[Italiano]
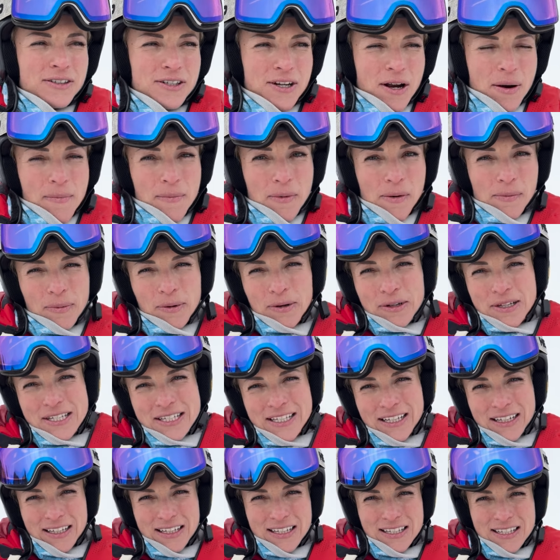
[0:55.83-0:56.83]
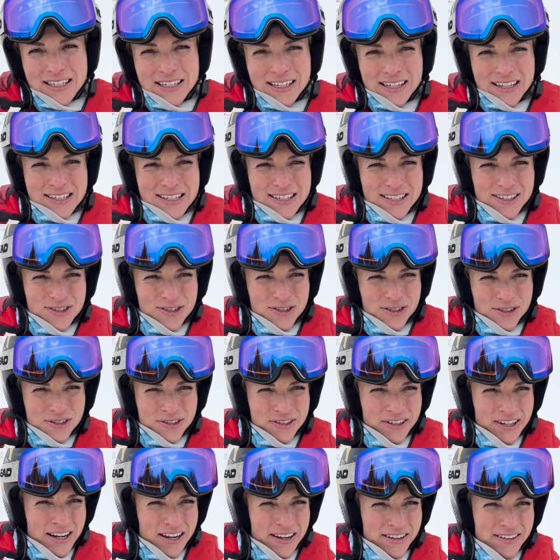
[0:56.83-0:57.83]
c'è un bel po' di stanchezza dalla stagione
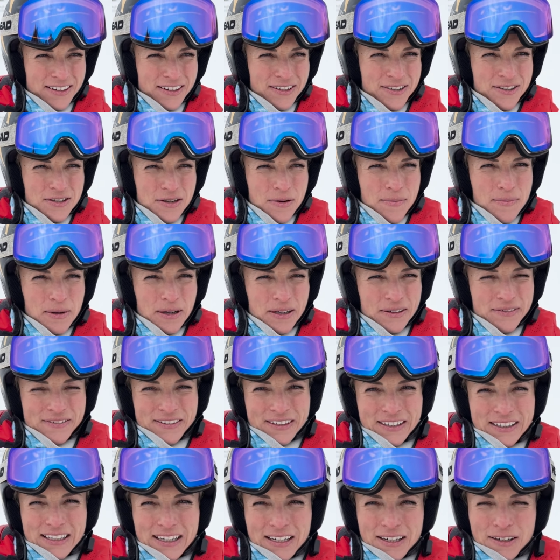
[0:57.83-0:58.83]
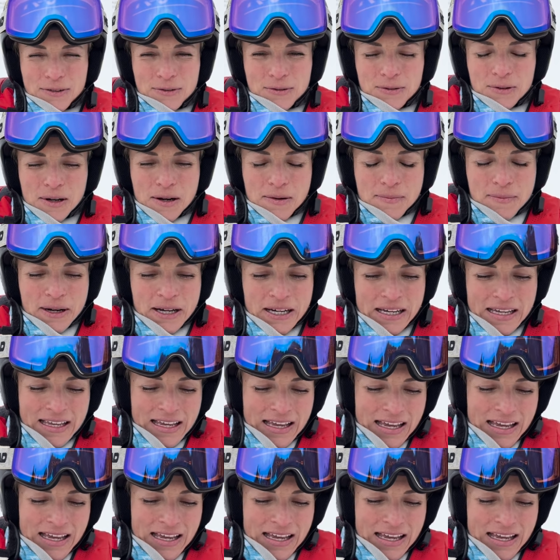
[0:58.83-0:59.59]
non è una cosa per inventare nulla ma